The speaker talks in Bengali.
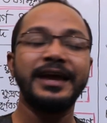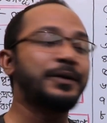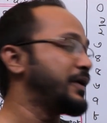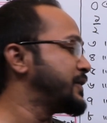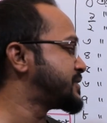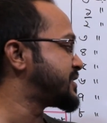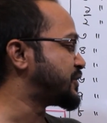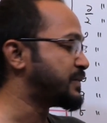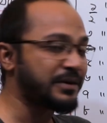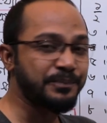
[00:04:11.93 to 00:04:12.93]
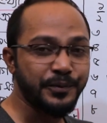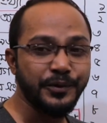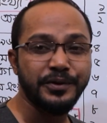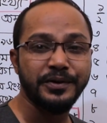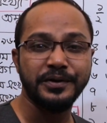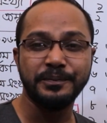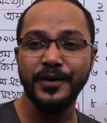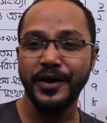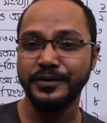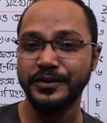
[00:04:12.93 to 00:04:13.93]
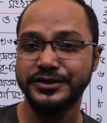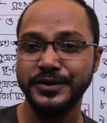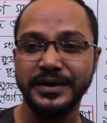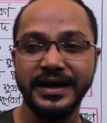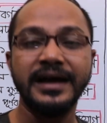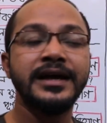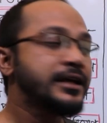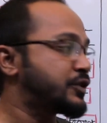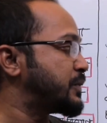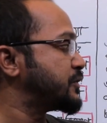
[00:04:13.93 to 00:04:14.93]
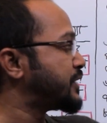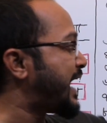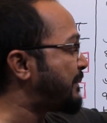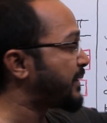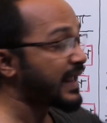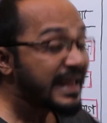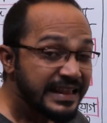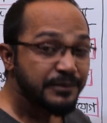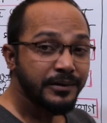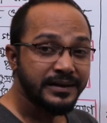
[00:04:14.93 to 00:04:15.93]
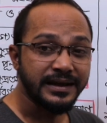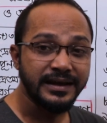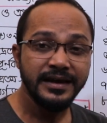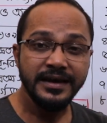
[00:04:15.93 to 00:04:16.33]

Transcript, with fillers: এগুলোই হচ্ছে তোমার পূর্ণ বর্গ সংখ্যা তো বন্ধুরা আমরা ইতিমধ্যেই